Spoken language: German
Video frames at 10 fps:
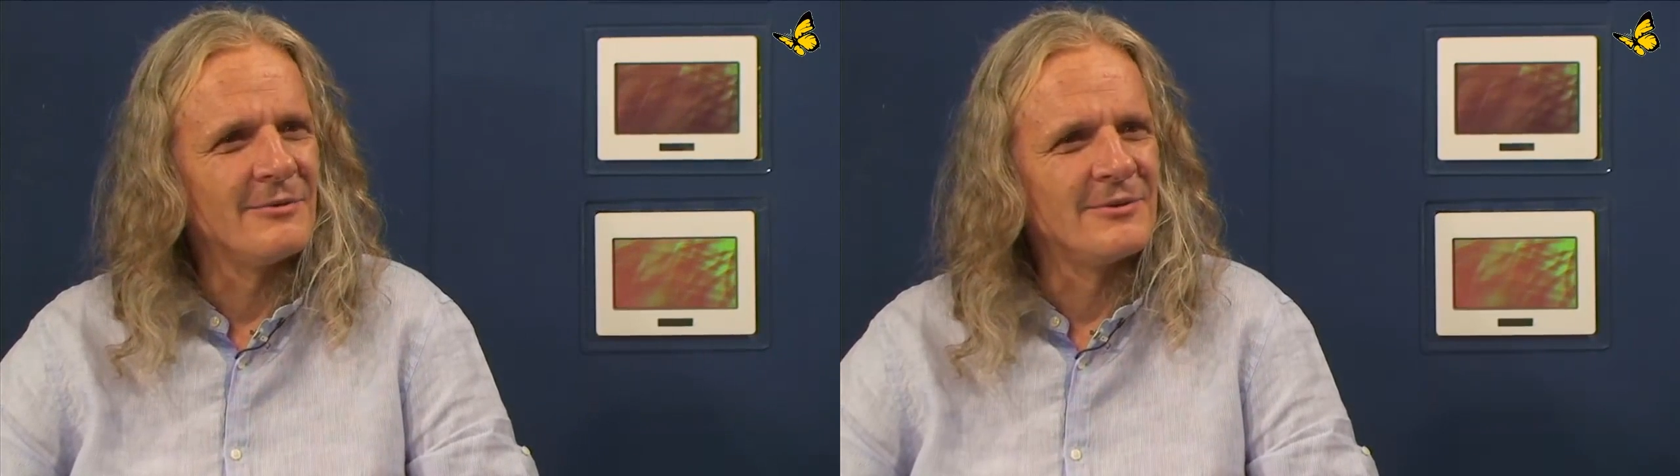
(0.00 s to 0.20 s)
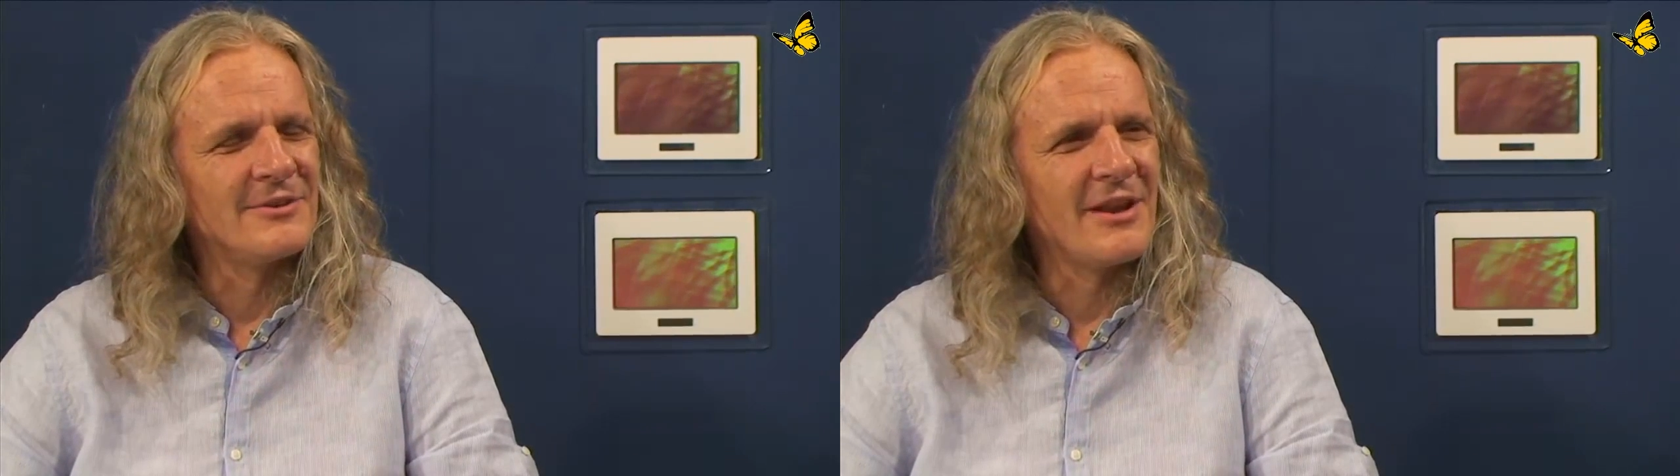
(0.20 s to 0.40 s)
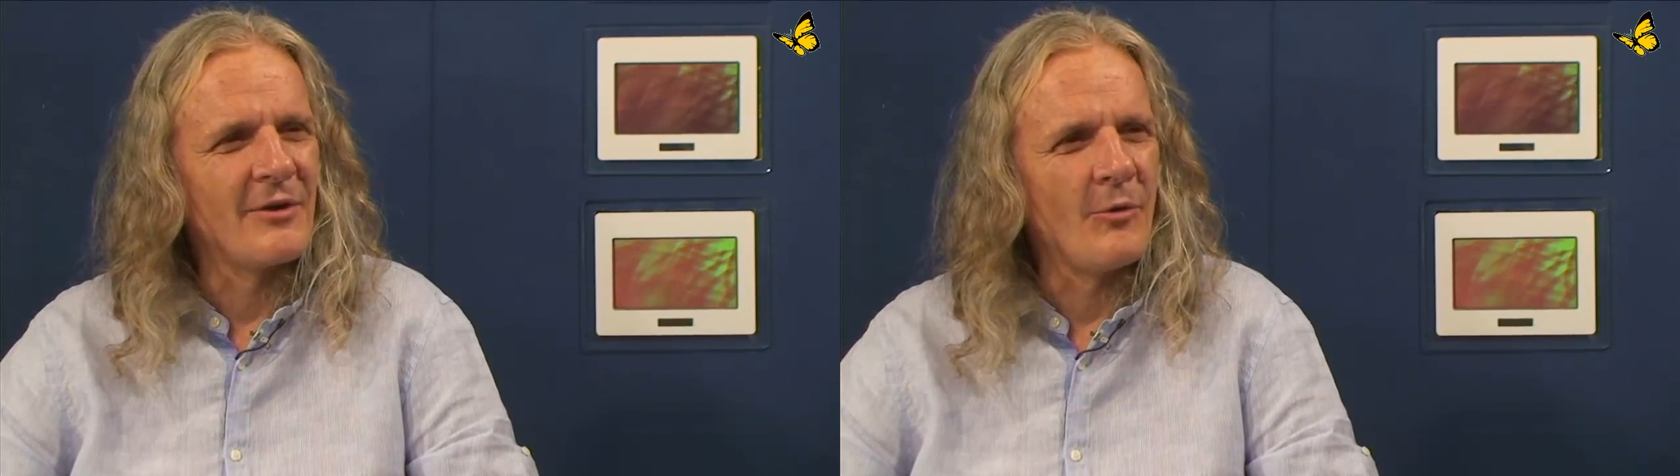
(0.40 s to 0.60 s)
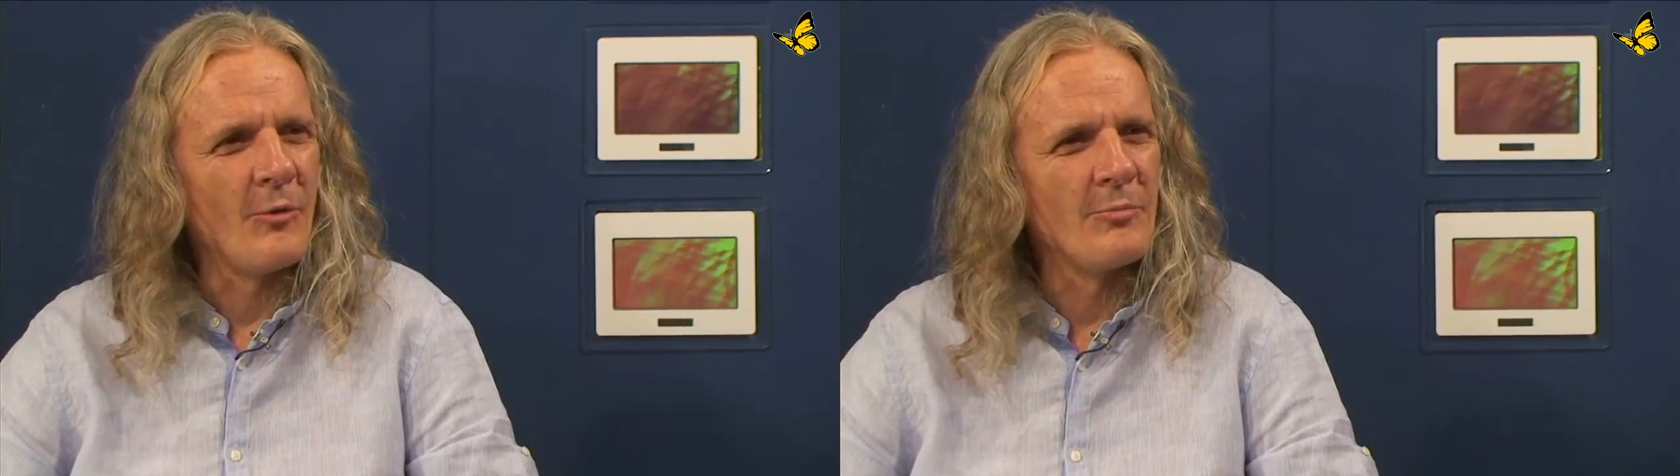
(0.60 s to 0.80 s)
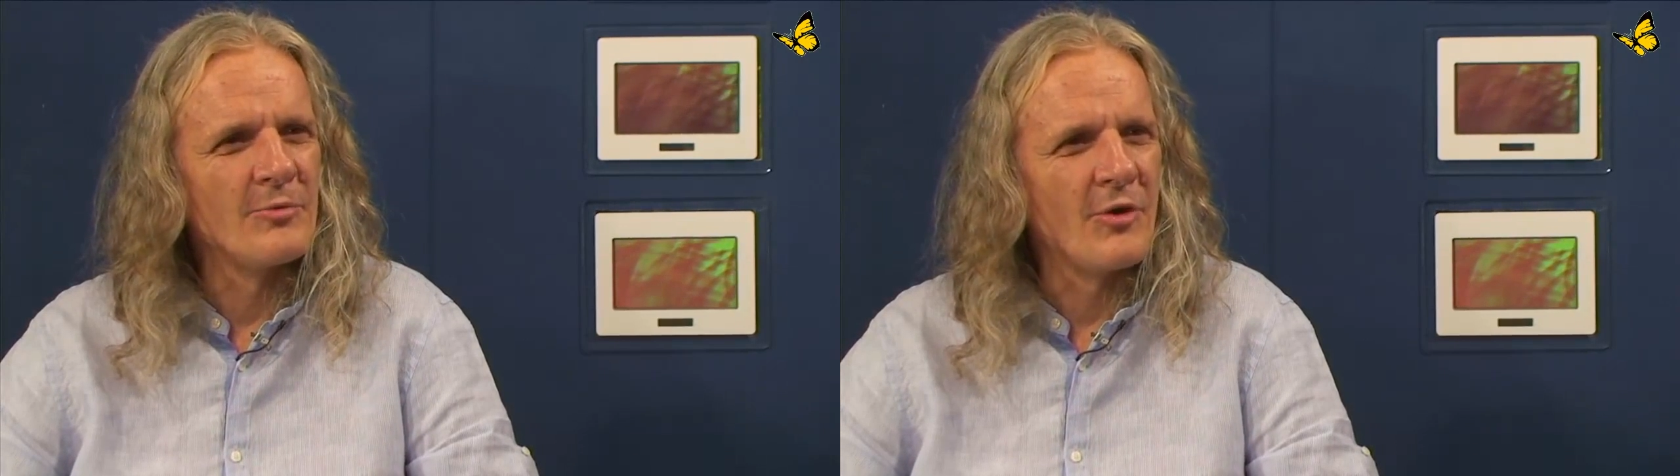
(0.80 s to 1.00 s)
und nach
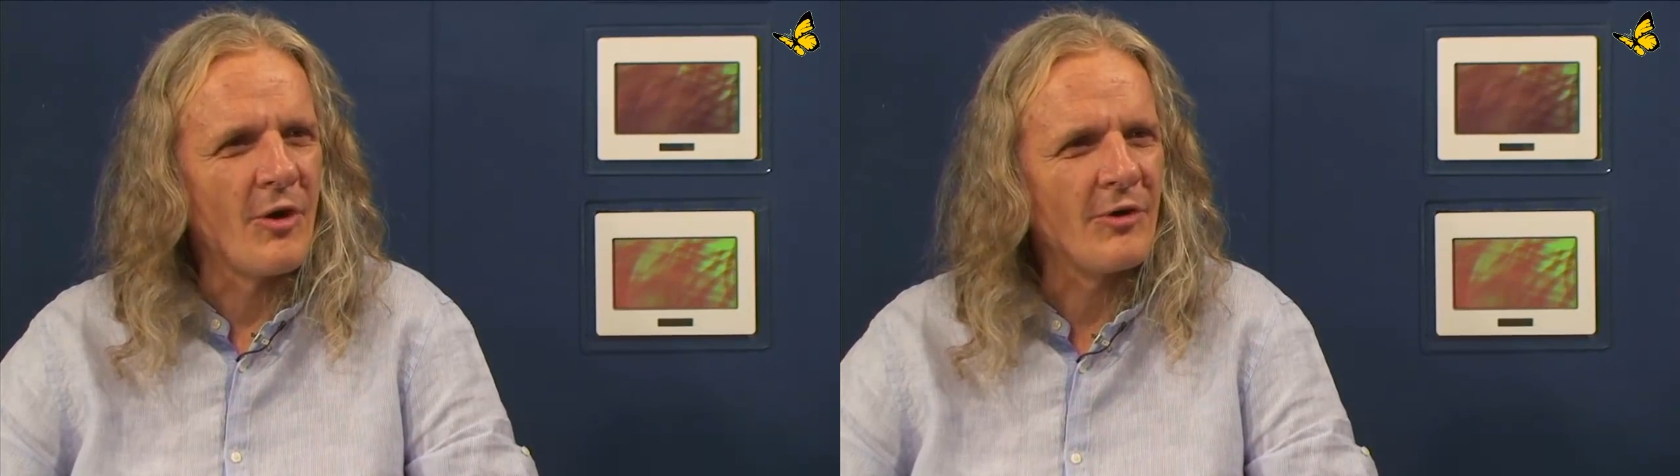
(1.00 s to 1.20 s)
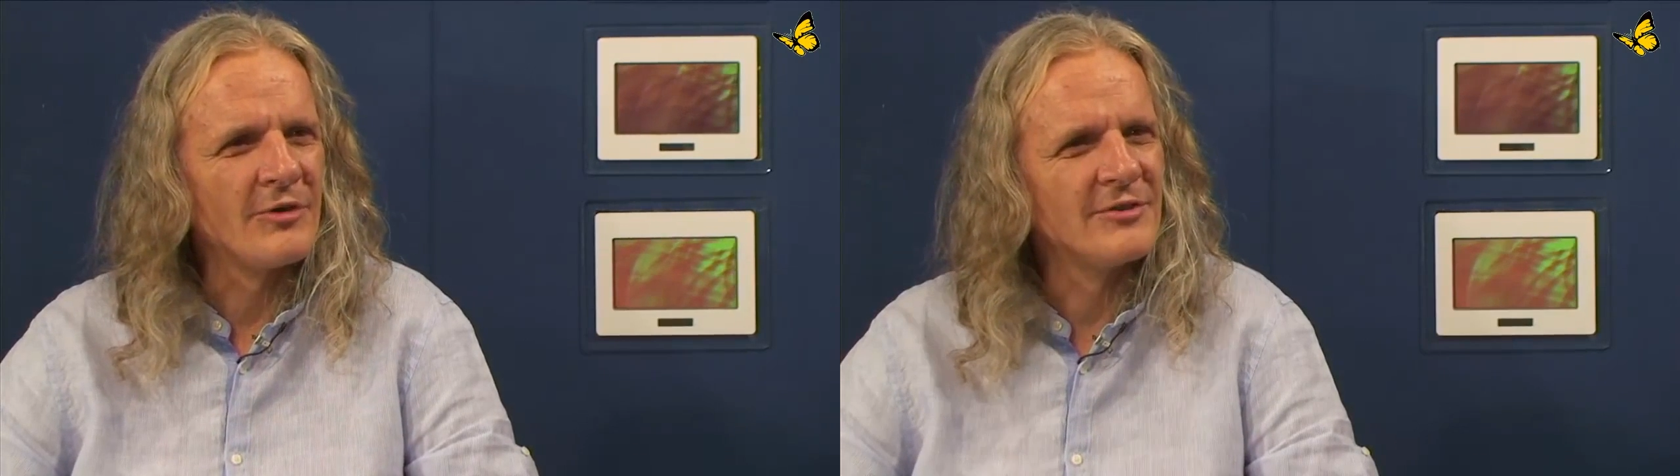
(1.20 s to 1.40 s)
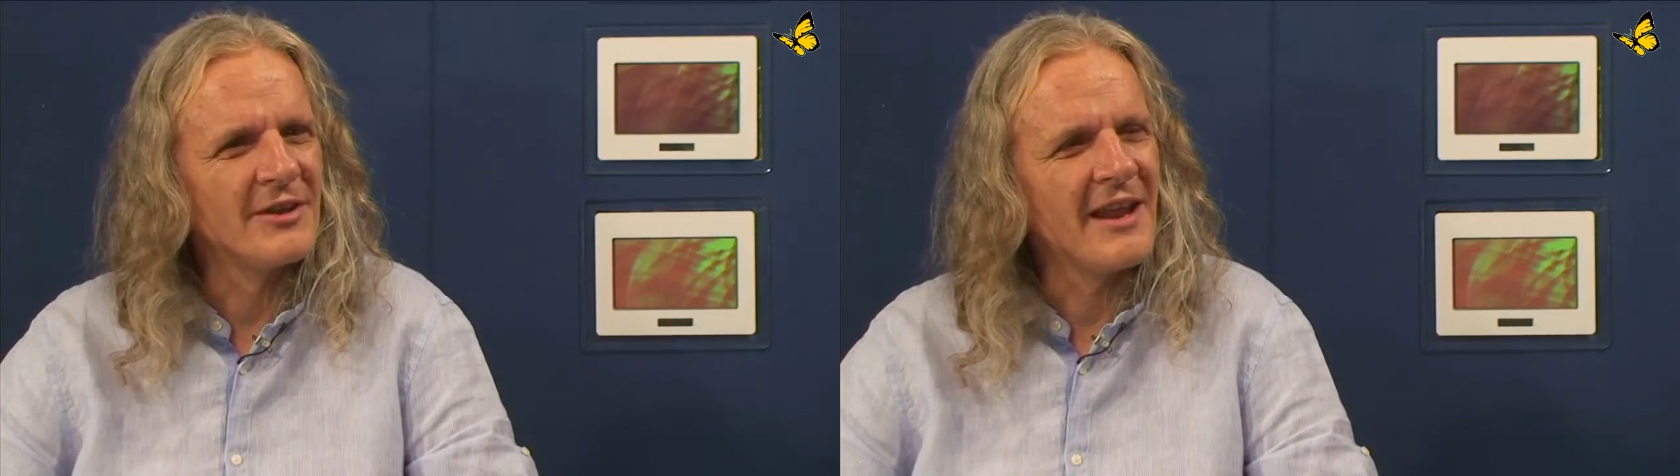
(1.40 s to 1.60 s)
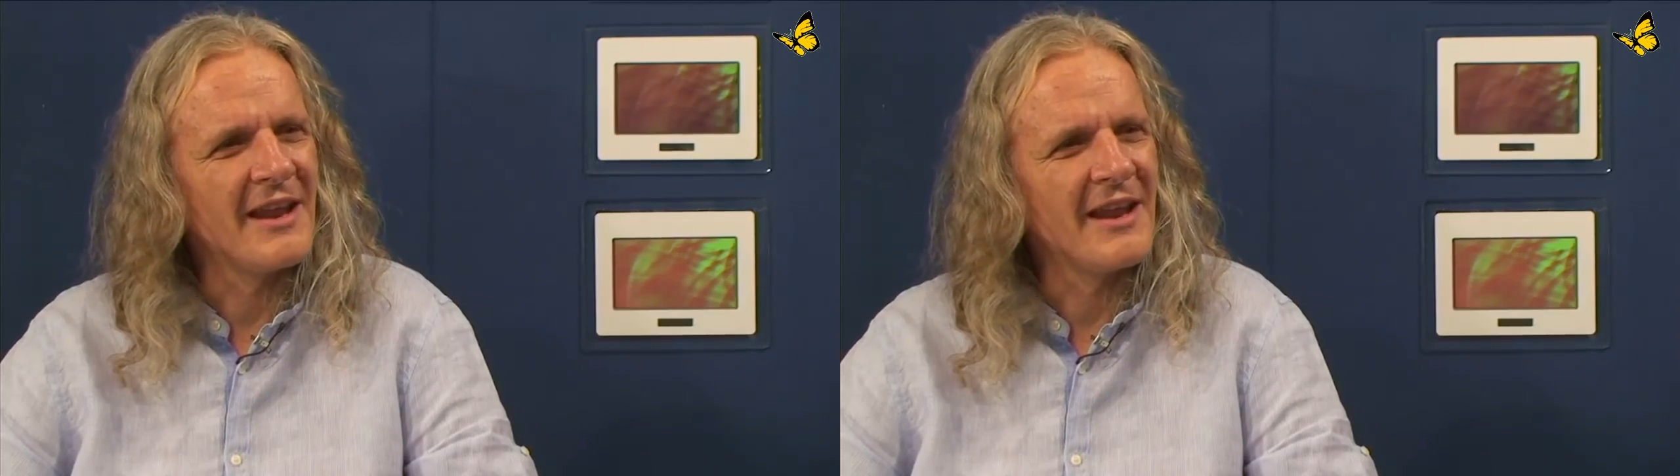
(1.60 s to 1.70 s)
oben kochenden